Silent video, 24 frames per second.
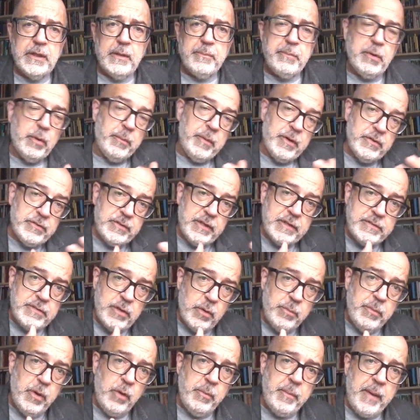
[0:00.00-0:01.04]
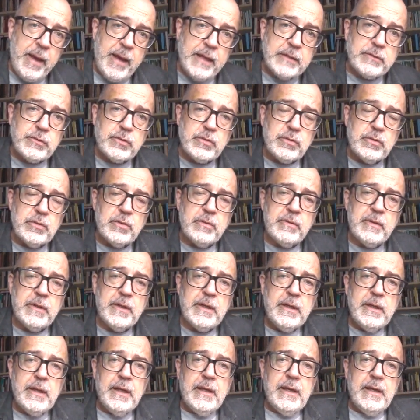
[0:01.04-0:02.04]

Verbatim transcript: Pelo menos esse é o meu método. Né?